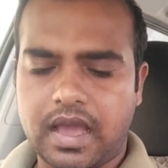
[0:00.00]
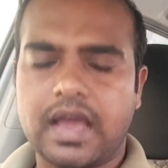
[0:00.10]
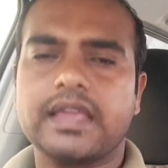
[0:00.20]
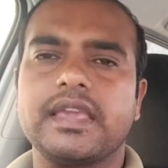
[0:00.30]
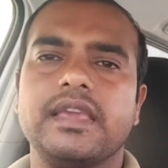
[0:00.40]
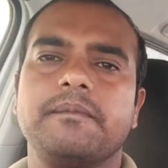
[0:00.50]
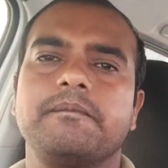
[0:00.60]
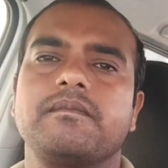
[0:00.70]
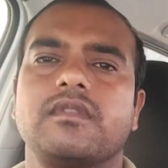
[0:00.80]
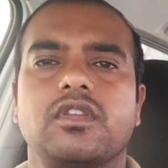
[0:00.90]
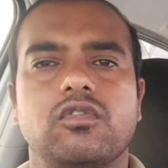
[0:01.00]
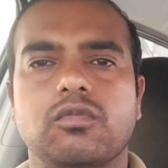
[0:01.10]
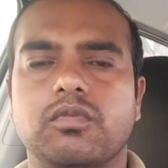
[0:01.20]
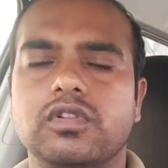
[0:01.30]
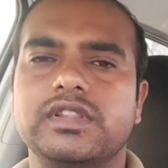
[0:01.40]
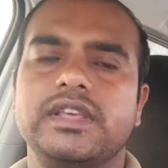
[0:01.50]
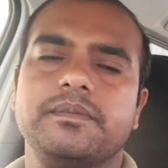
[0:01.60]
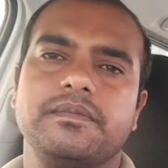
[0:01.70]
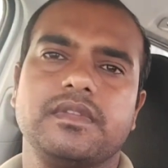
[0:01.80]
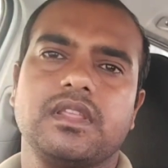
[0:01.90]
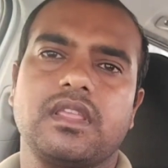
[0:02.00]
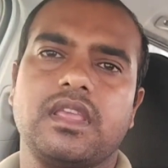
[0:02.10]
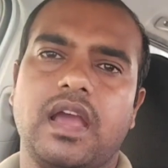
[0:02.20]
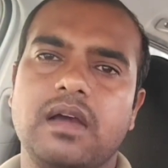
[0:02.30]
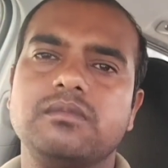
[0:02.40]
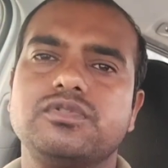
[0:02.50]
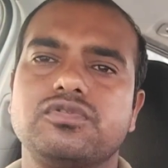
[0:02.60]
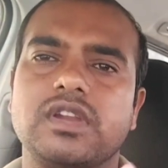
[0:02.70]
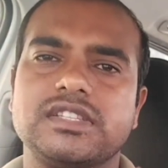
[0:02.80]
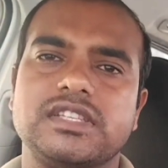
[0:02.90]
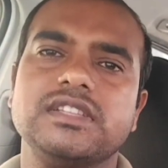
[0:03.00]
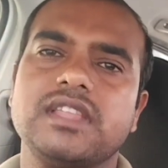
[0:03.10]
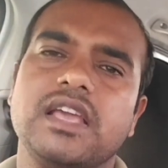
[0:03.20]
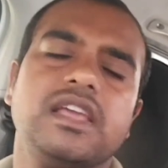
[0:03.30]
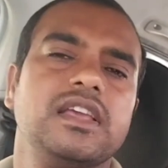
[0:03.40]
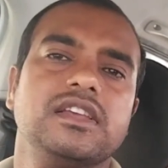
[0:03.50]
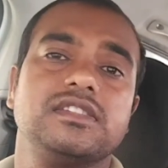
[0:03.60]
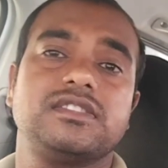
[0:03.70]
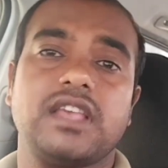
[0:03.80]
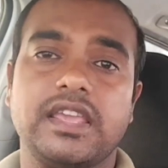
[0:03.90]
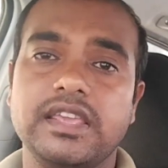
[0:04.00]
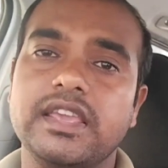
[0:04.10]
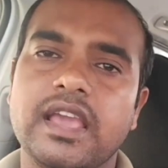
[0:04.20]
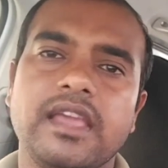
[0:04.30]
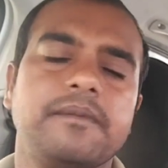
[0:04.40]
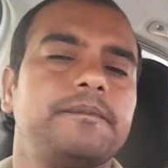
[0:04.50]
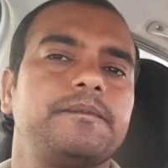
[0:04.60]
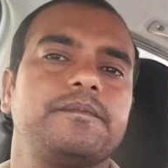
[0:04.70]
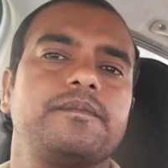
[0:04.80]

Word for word: आके वो बोल दे कि हम सुरक्षित हैं सही हैं